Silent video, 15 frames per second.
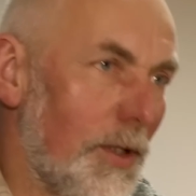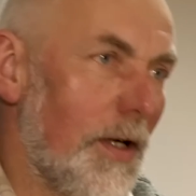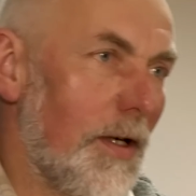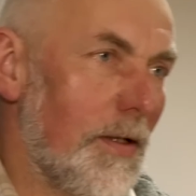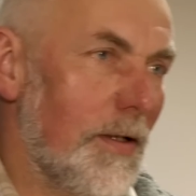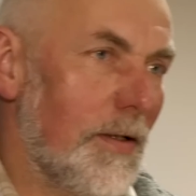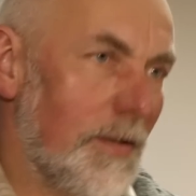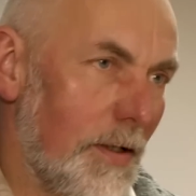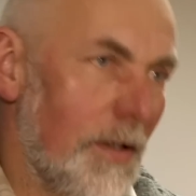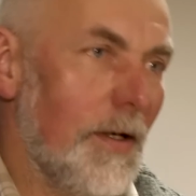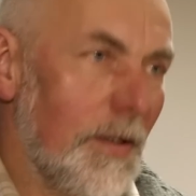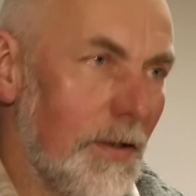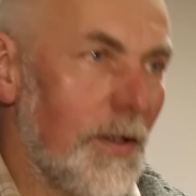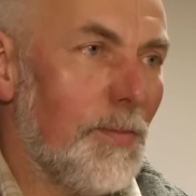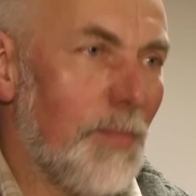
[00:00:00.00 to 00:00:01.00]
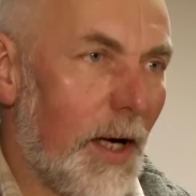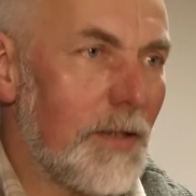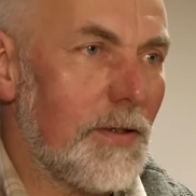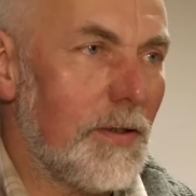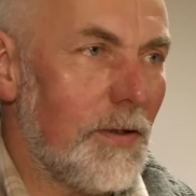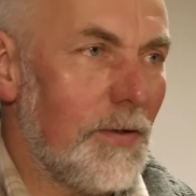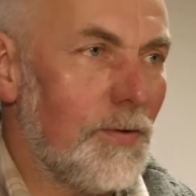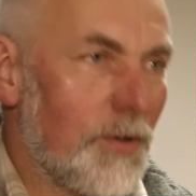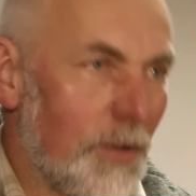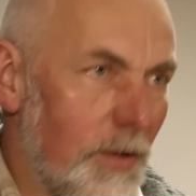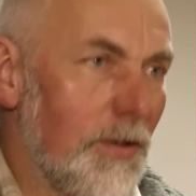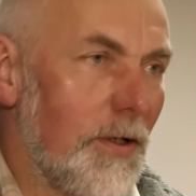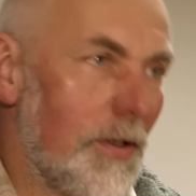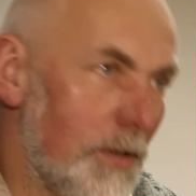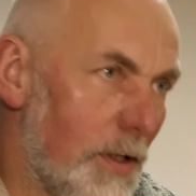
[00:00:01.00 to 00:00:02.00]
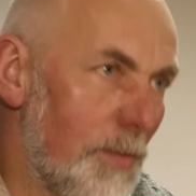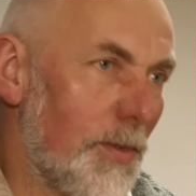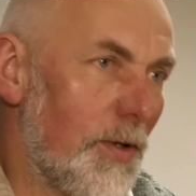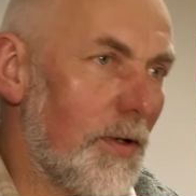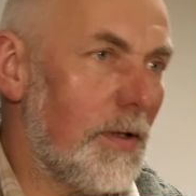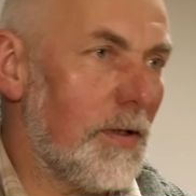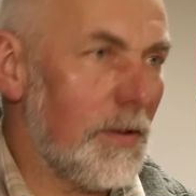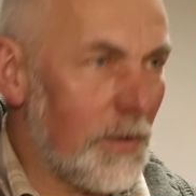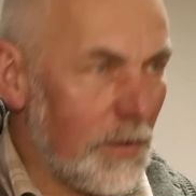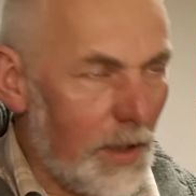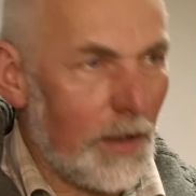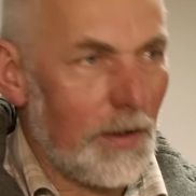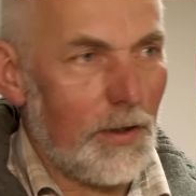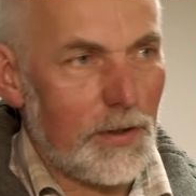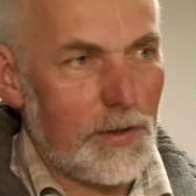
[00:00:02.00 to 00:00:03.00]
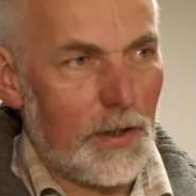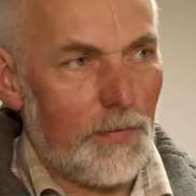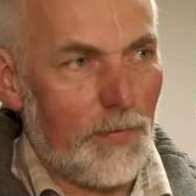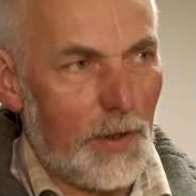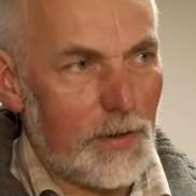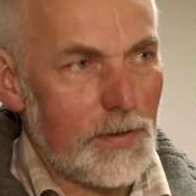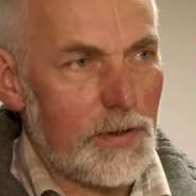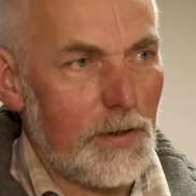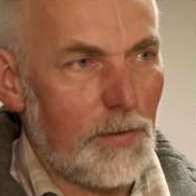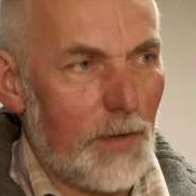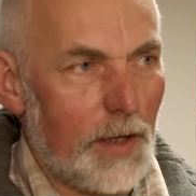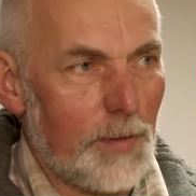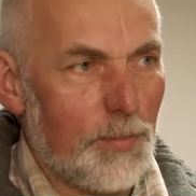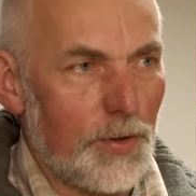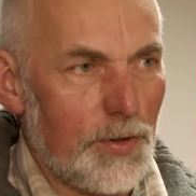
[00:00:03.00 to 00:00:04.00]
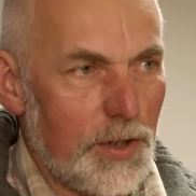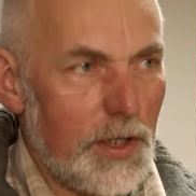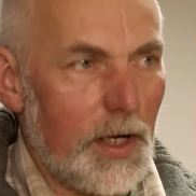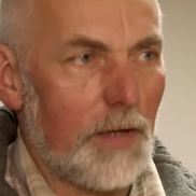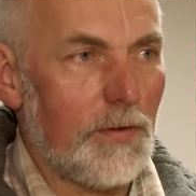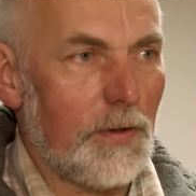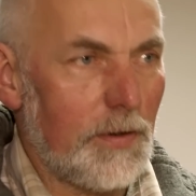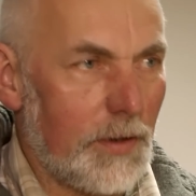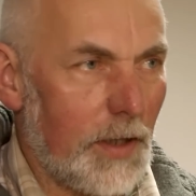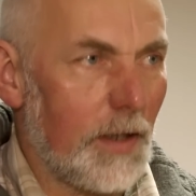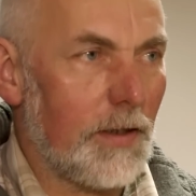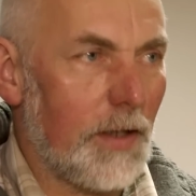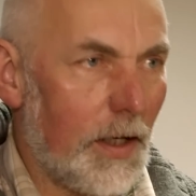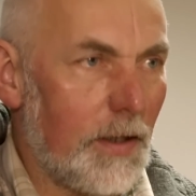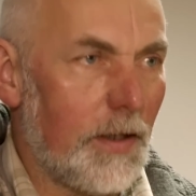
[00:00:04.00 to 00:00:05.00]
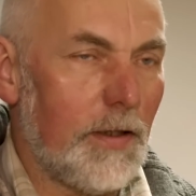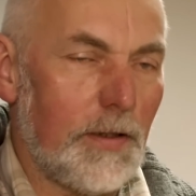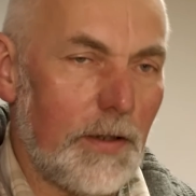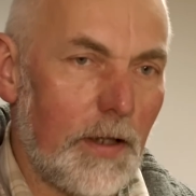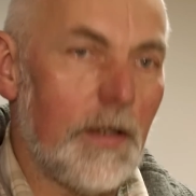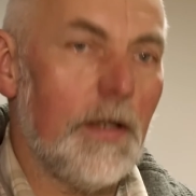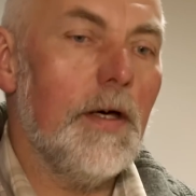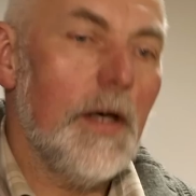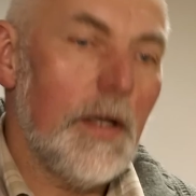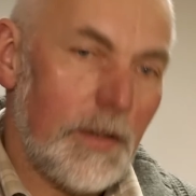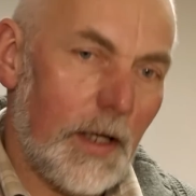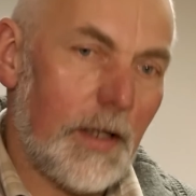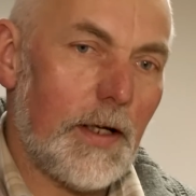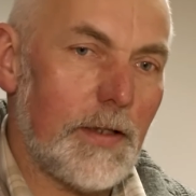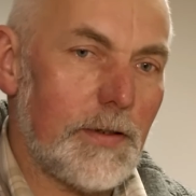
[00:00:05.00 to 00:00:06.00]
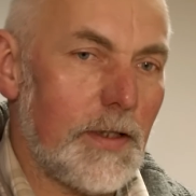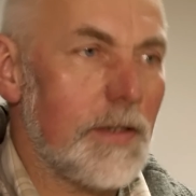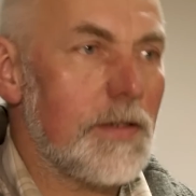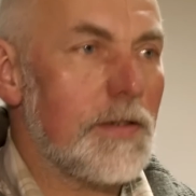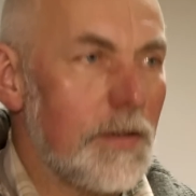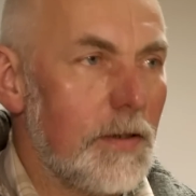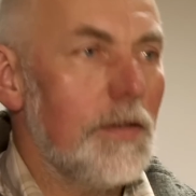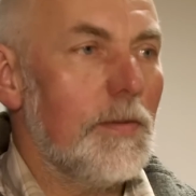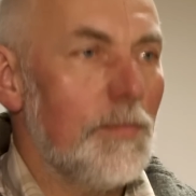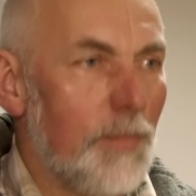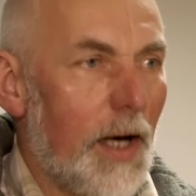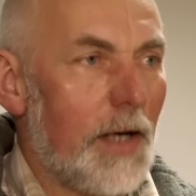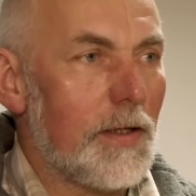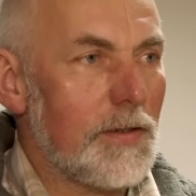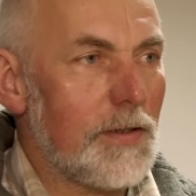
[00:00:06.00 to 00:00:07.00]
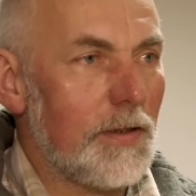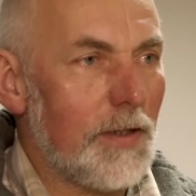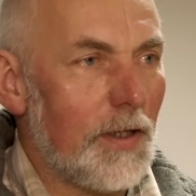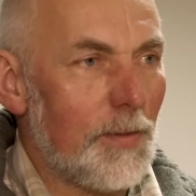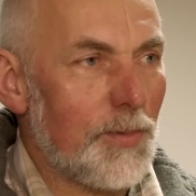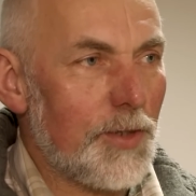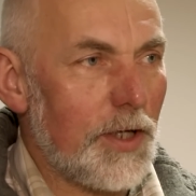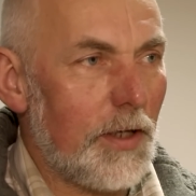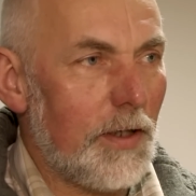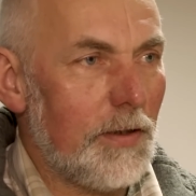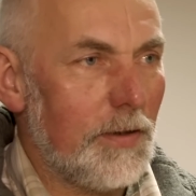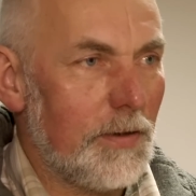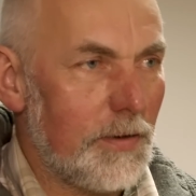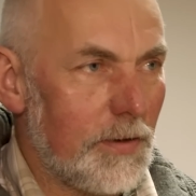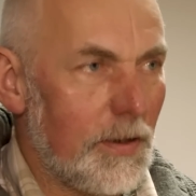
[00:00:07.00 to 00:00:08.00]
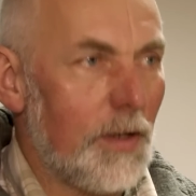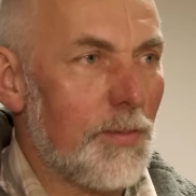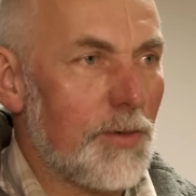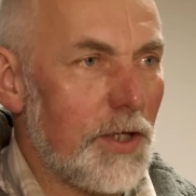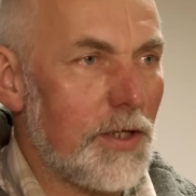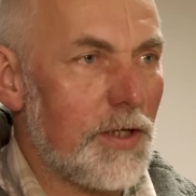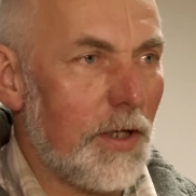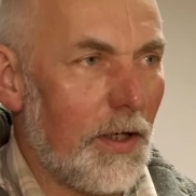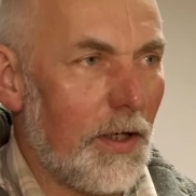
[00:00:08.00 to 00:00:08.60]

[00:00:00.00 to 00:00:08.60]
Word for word: nie, to bardzo utrudnione było, najgorzej wiosną jak puszczało i tak dalej, nie? Teraz jest bardzo dobrze, dobrze się